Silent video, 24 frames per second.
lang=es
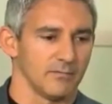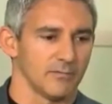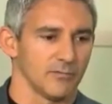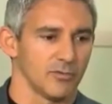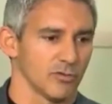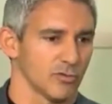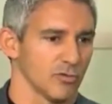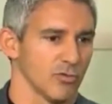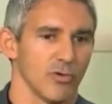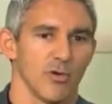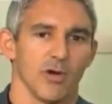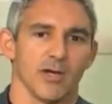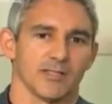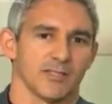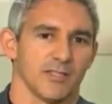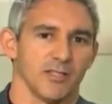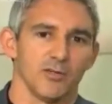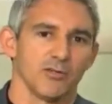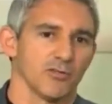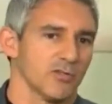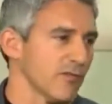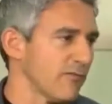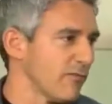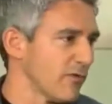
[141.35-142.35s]
yo tuve
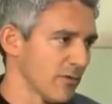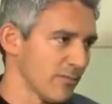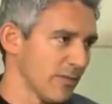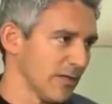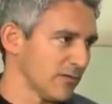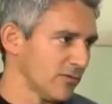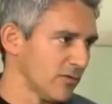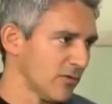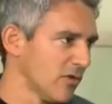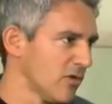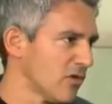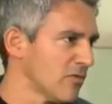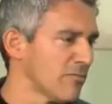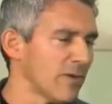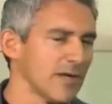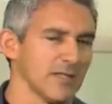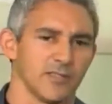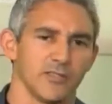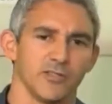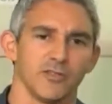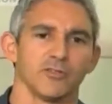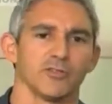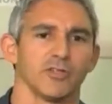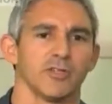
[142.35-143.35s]
vacíos de formación,
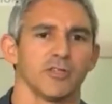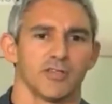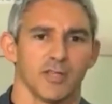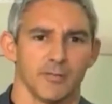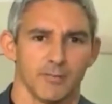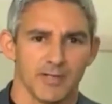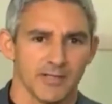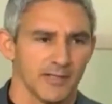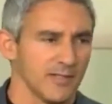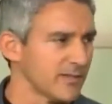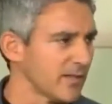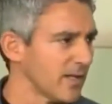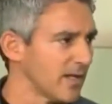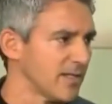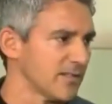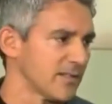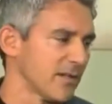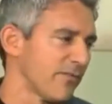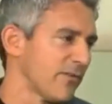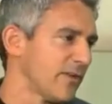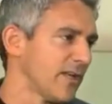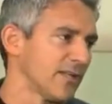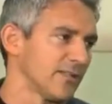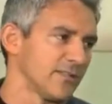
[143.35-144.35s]
vacíos en temas de
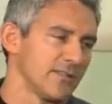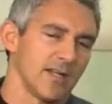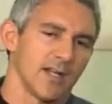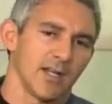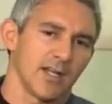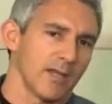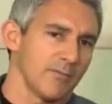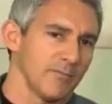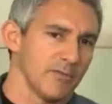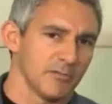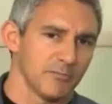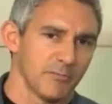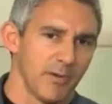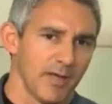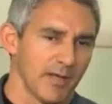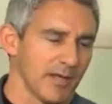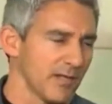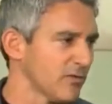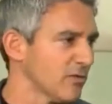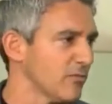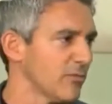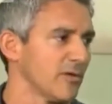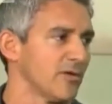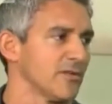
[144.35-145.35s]
inteligencia financiera que mis
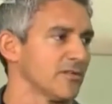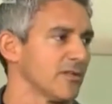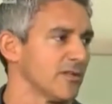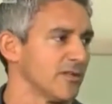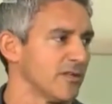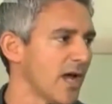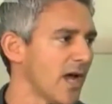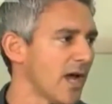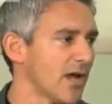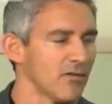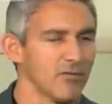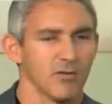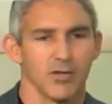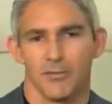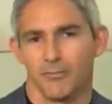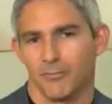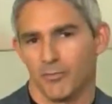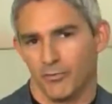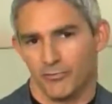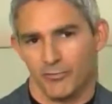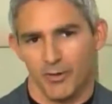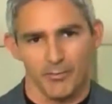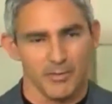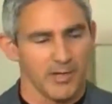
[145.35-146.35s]
padres no me lo enseñaron, que
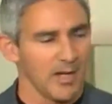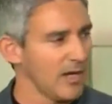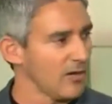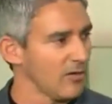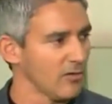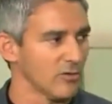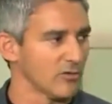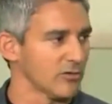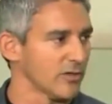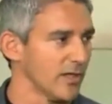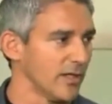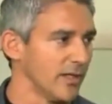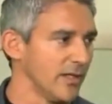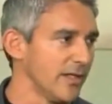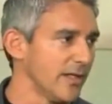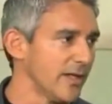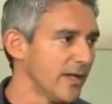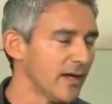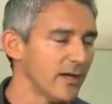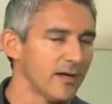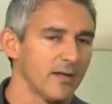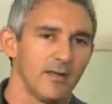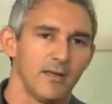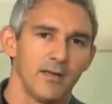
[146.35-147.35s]
por familia no lo
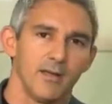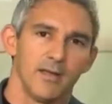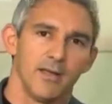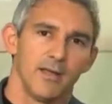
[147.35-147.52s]
tenía.